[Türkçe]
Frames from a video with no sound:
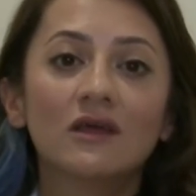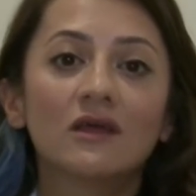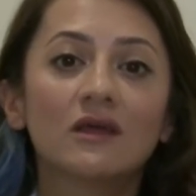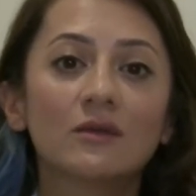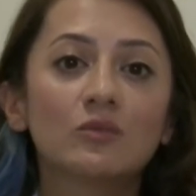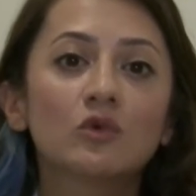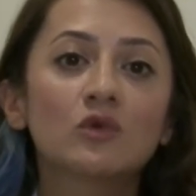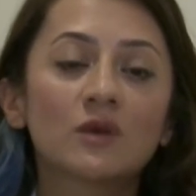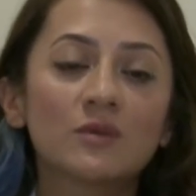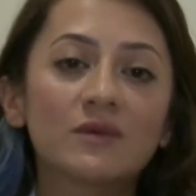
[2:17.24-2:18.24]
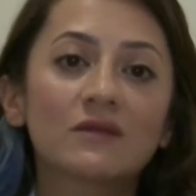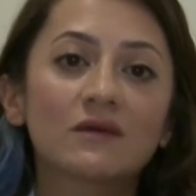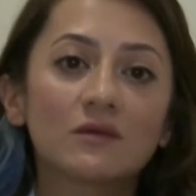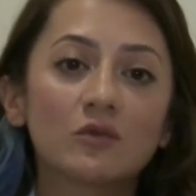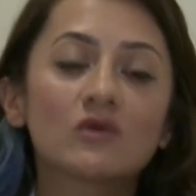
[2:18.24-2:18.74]
E, bu tabii bir
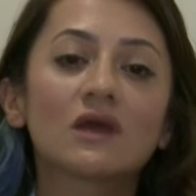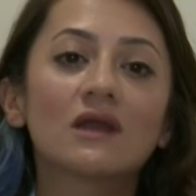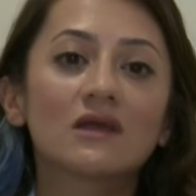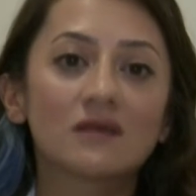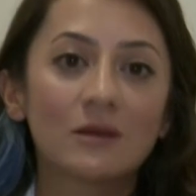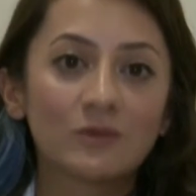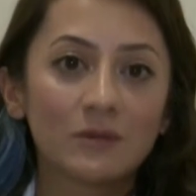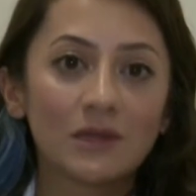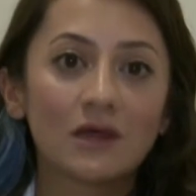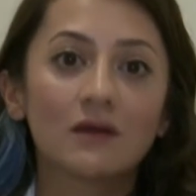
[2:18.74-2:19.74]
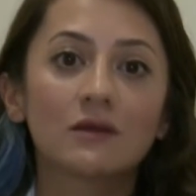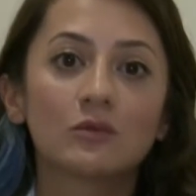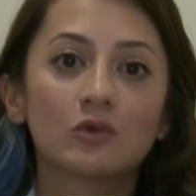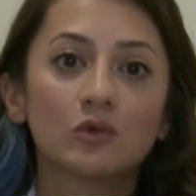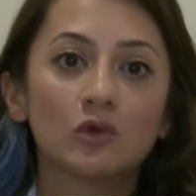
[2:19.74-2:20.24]
takım özel
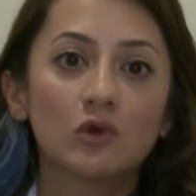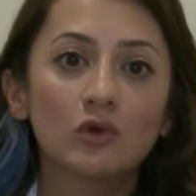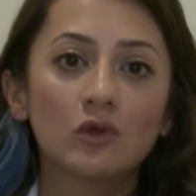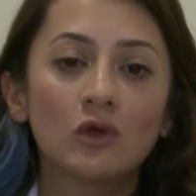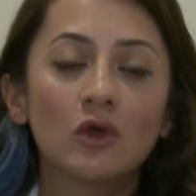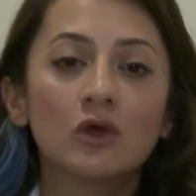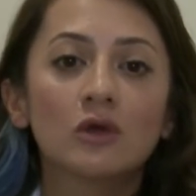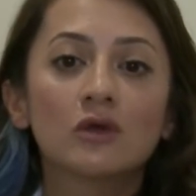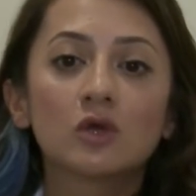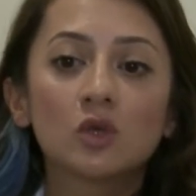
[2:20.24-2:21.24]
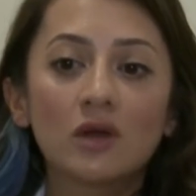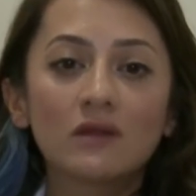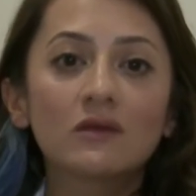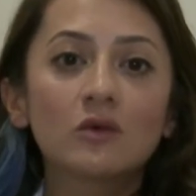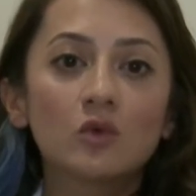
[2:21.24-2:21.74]
hesaplamalarla bulunuyor. Şu
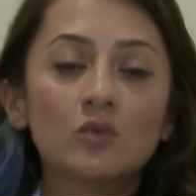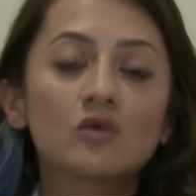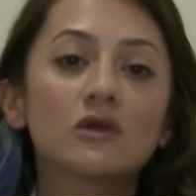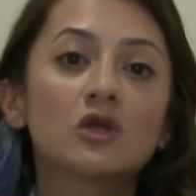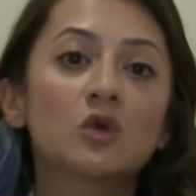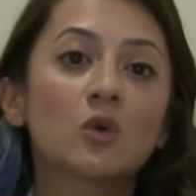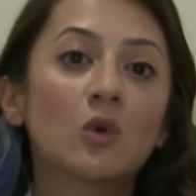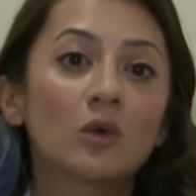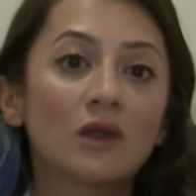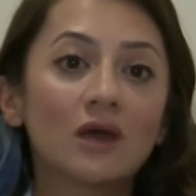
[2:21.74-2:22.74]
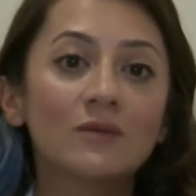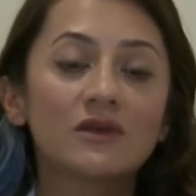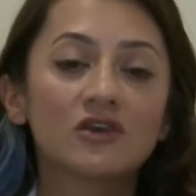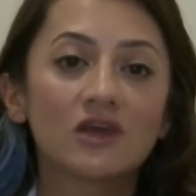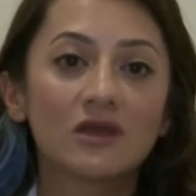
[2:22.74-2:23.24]
anda günümüzde çok kolay
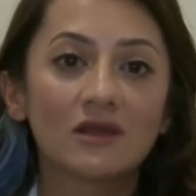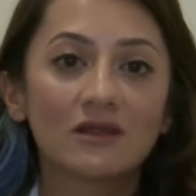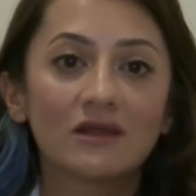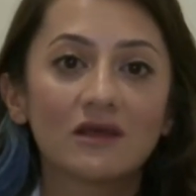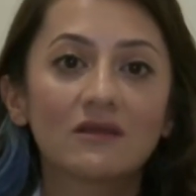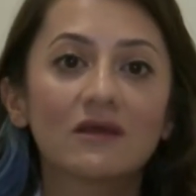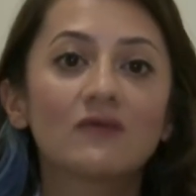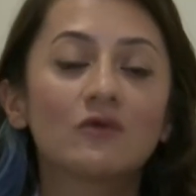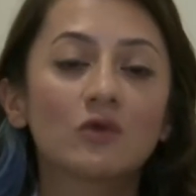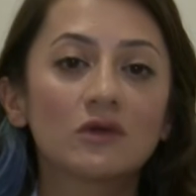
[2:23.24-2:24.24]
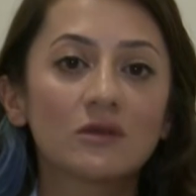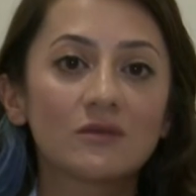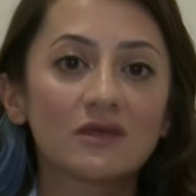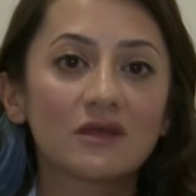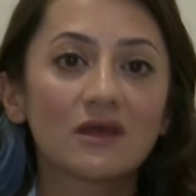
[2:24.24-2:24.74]
bir şekilde
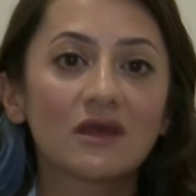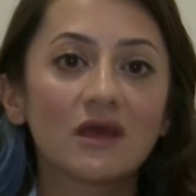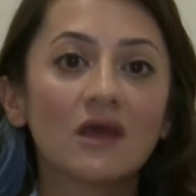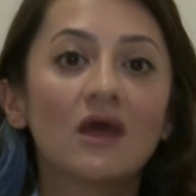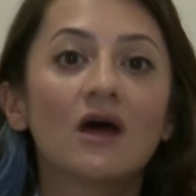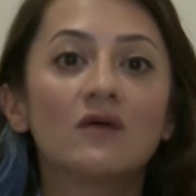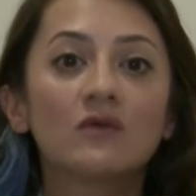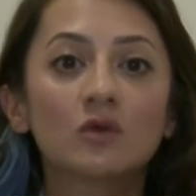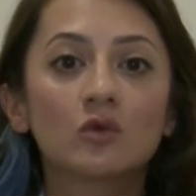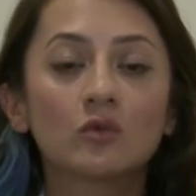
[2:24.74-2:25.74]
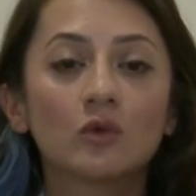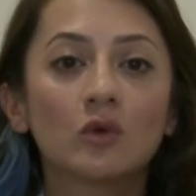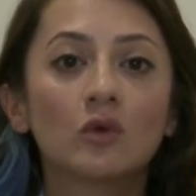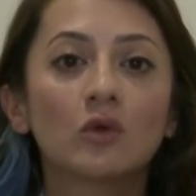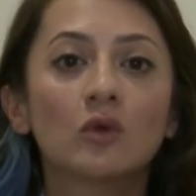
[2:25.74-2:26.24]
telefonlarımızdaki hava
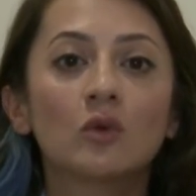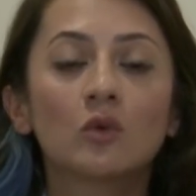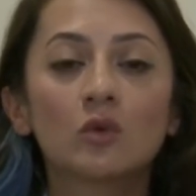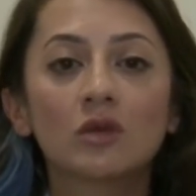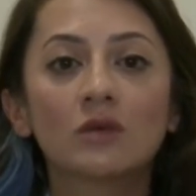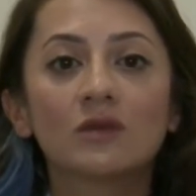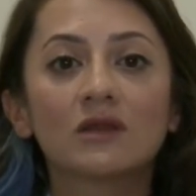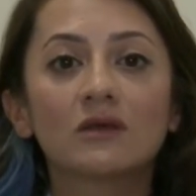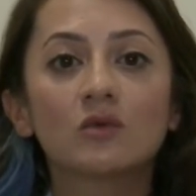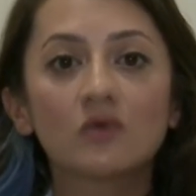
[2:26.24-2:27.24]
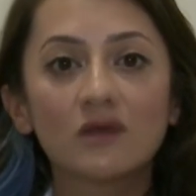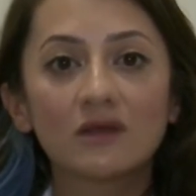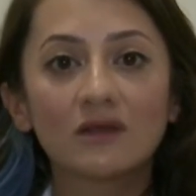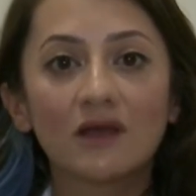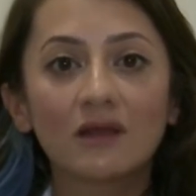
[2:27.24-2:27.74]
durumu uygulamaları
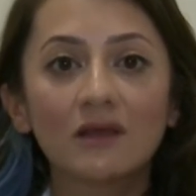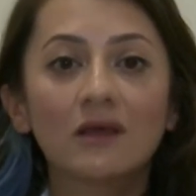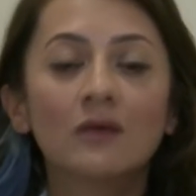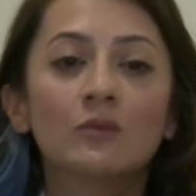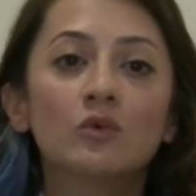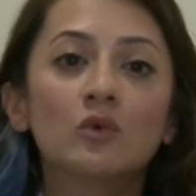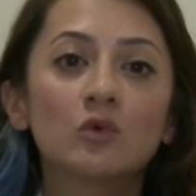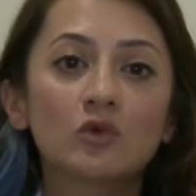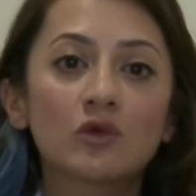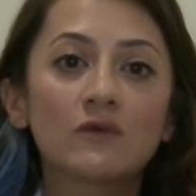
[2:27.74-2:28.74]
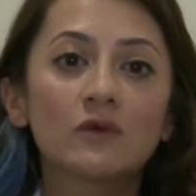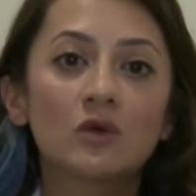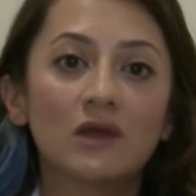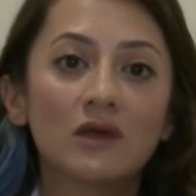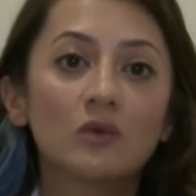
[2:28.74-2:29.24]
üzerinden bu
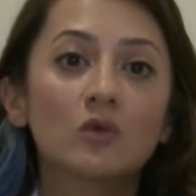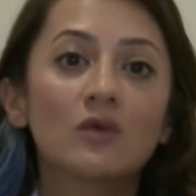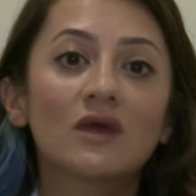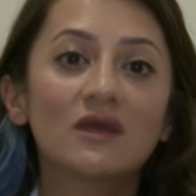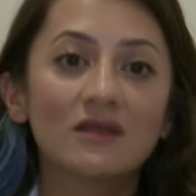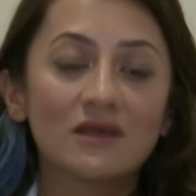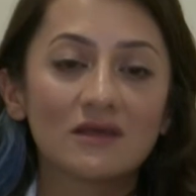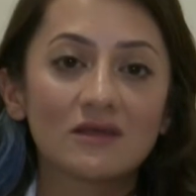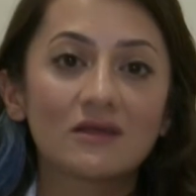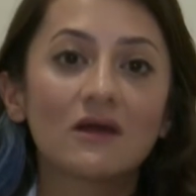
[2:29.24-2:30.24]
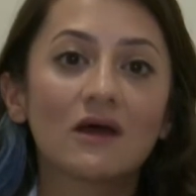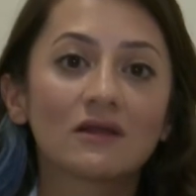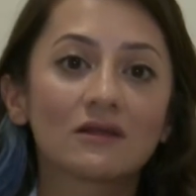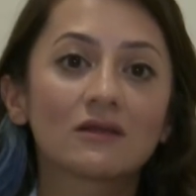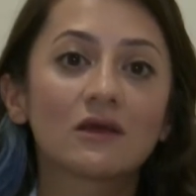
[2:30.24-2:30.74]
ultraviyole UV indeksini
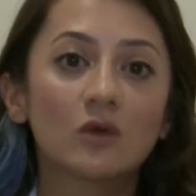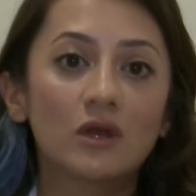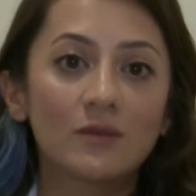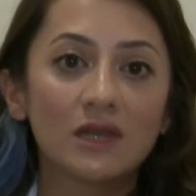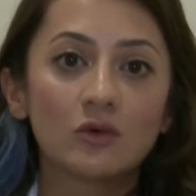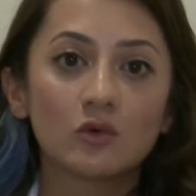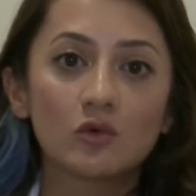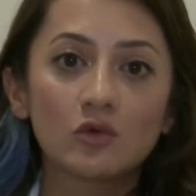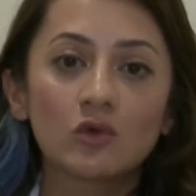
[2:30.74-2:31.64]
rahatlıkla görebiliyoruz.